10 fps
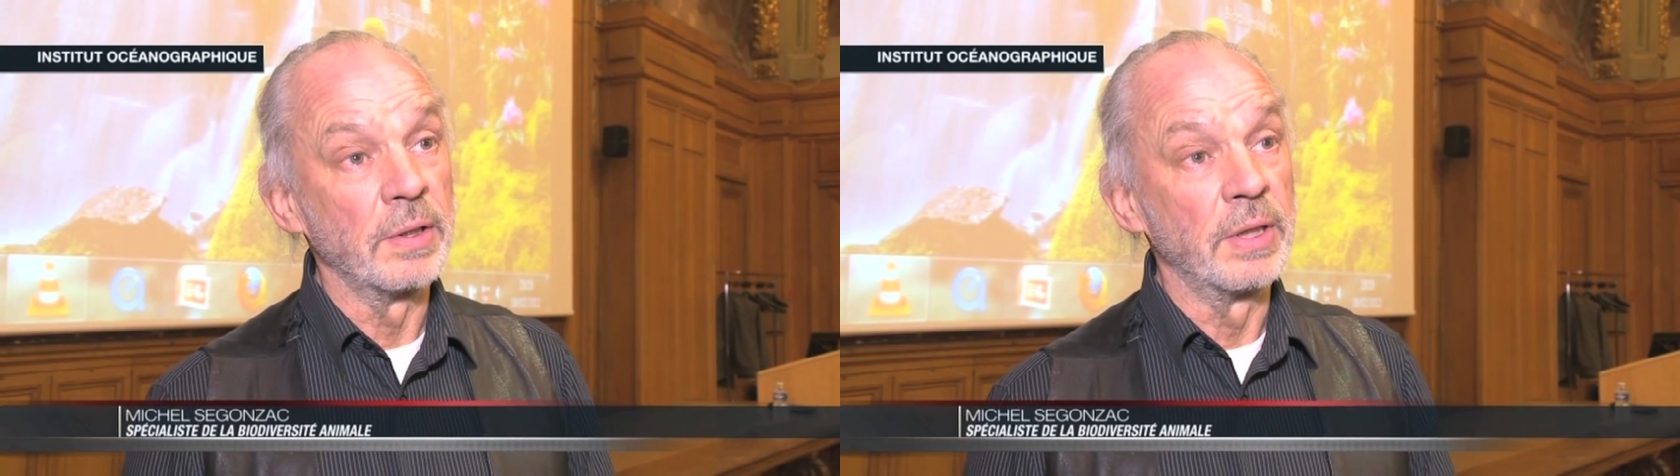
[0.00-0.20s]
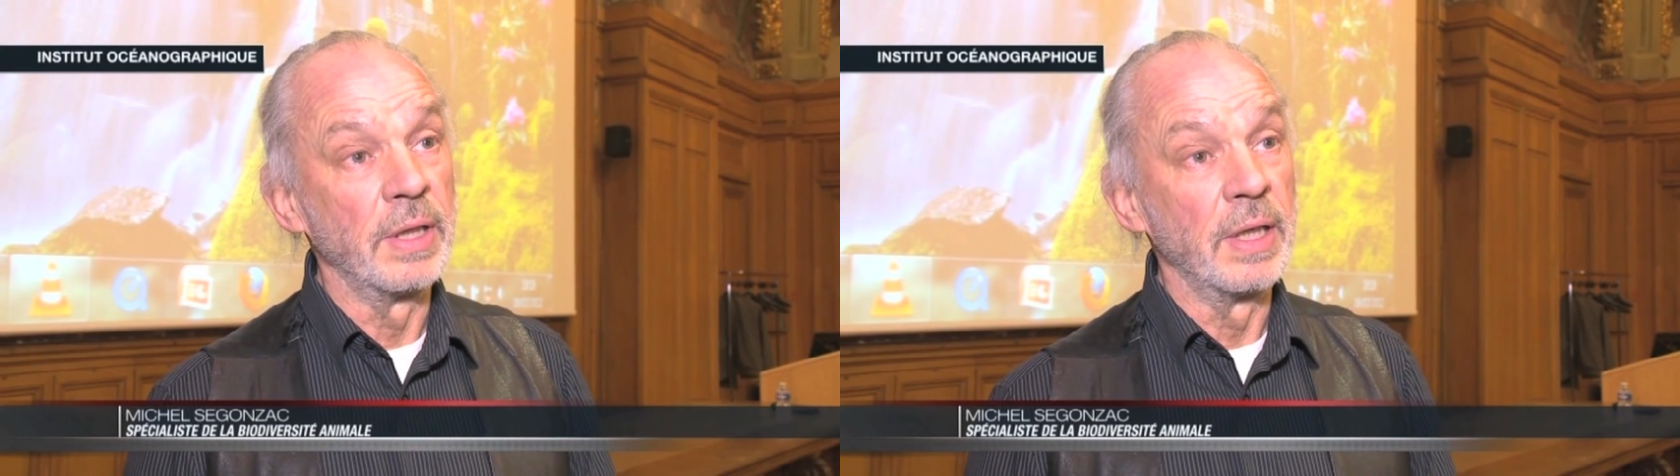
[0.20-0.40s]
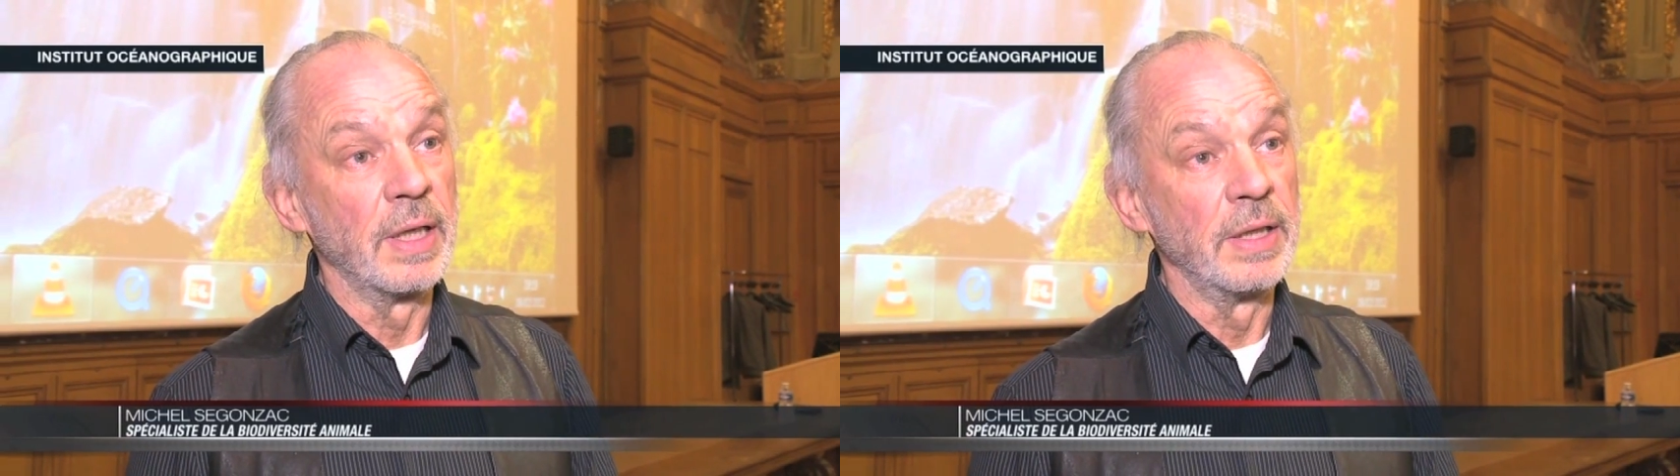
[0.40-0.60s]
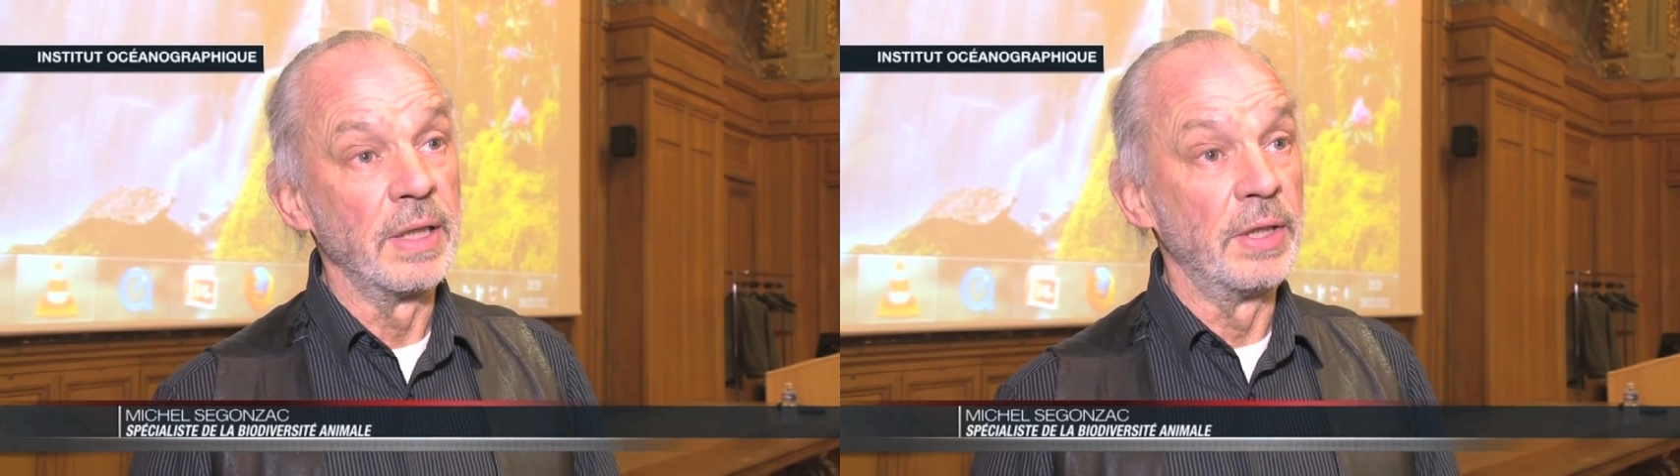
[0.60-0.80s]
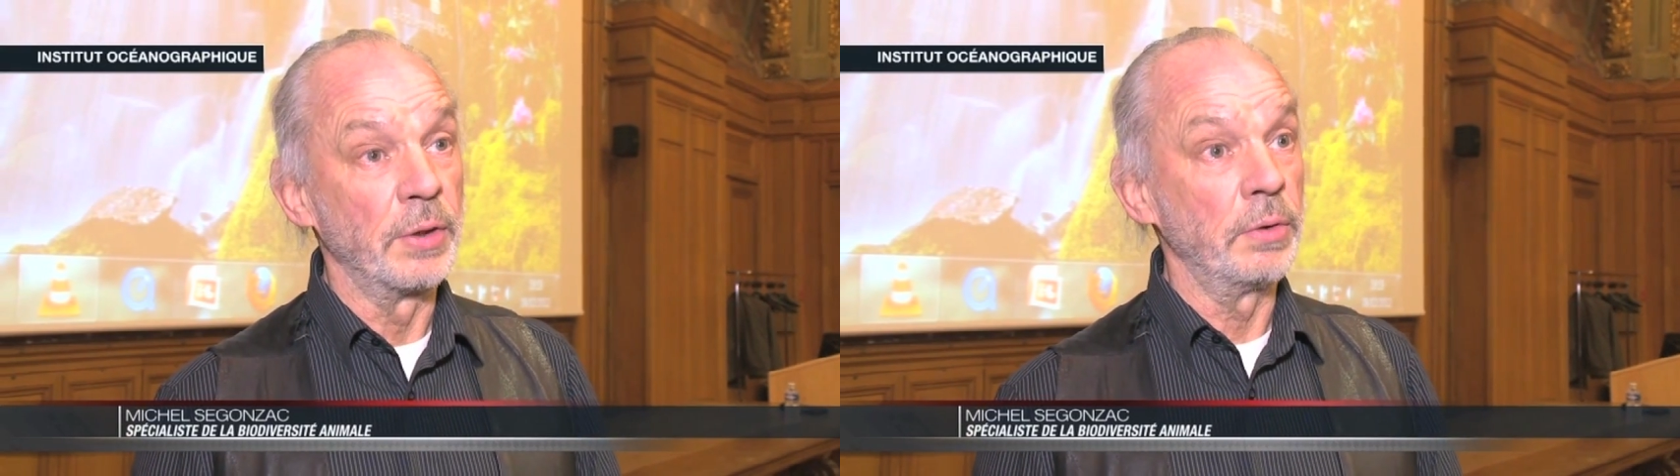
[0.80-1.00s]
c'est la
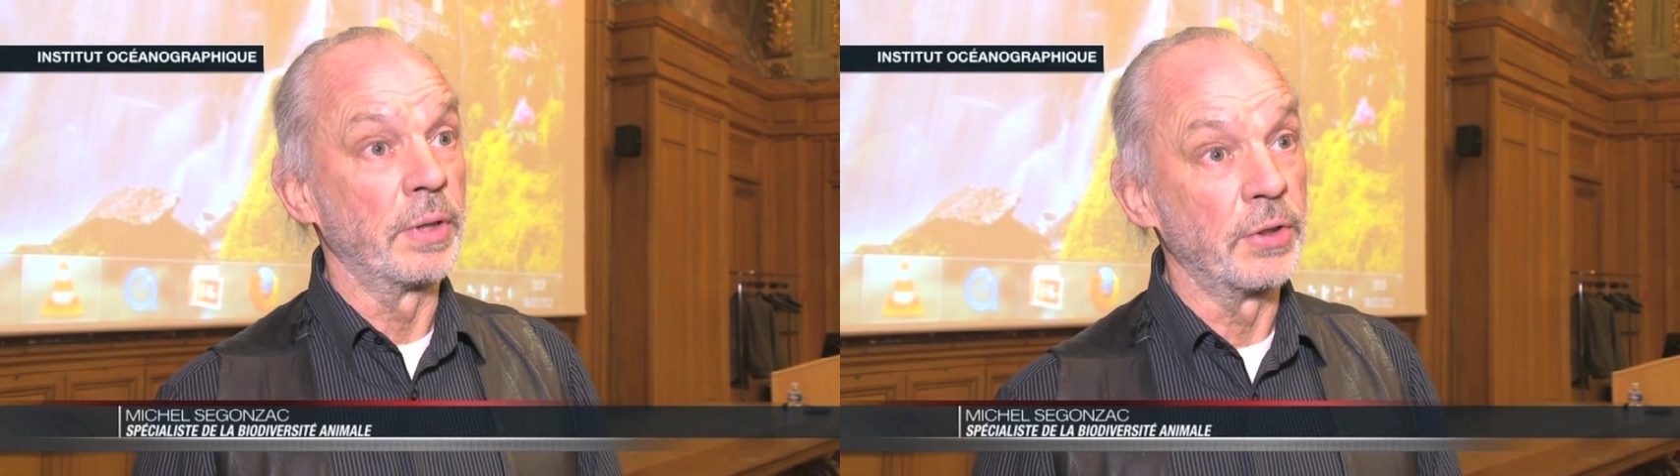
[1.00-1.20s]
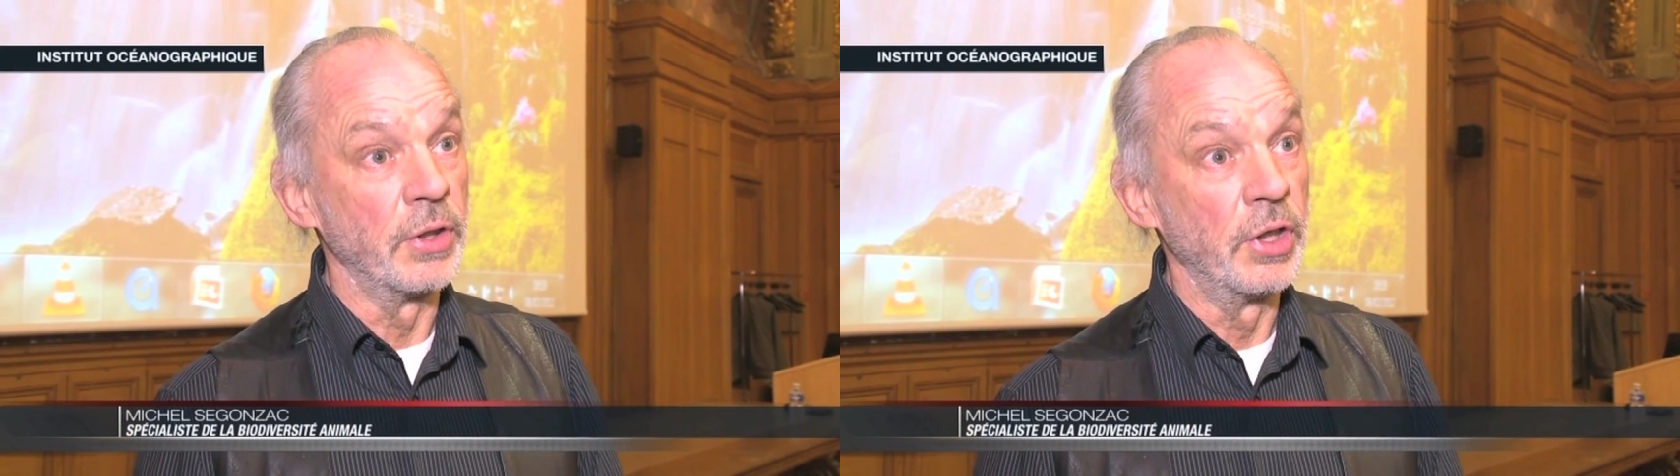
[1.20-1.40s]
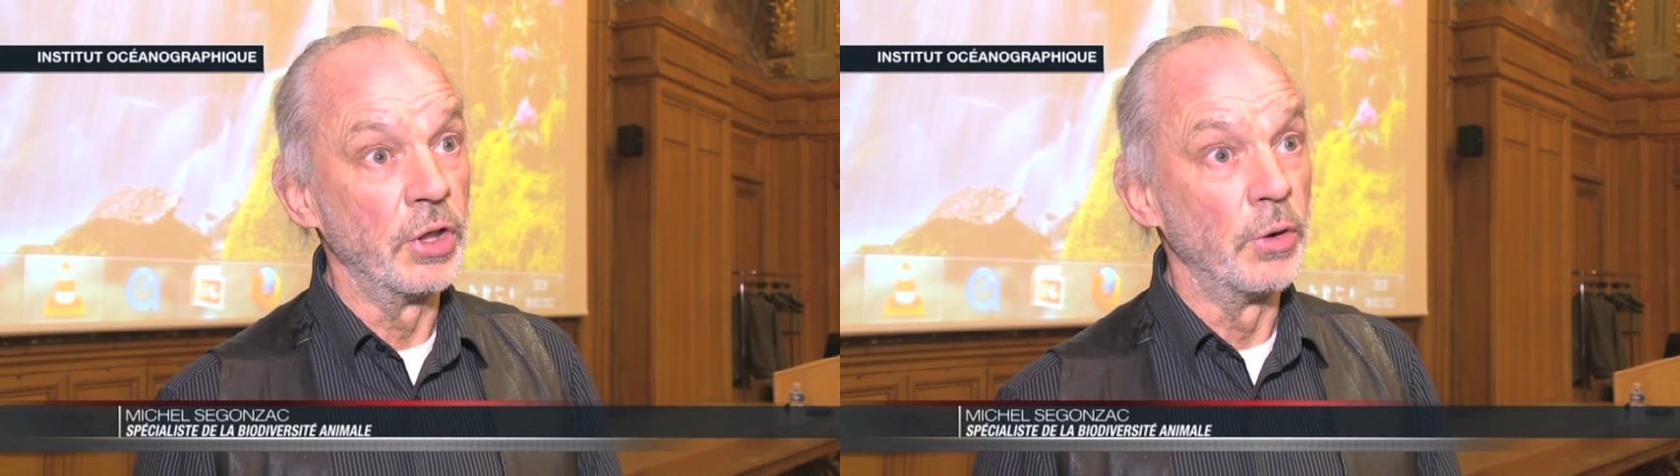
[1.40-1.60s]
déesse des crustacés.